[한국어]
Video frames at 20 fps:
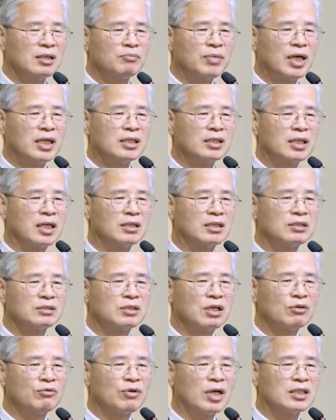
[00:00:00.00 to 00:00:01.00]
바리새인들
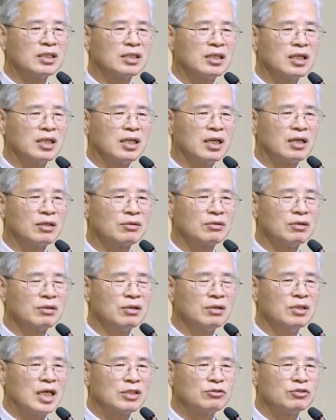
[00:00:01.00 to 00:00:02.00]
서기관들에
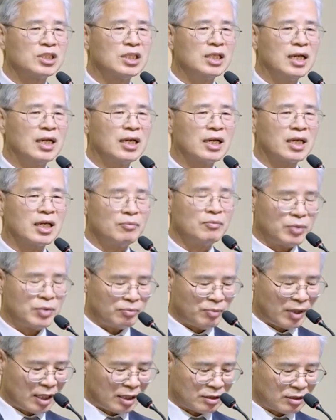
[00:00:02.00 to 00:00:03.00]
대해서 아주 신랄하게
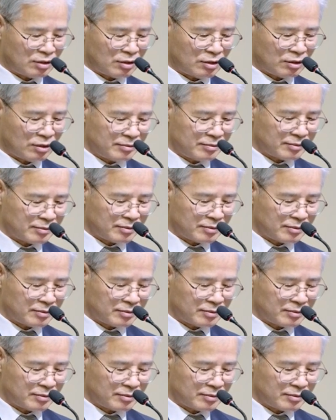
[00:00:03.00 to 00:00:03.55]
비판하셨죠.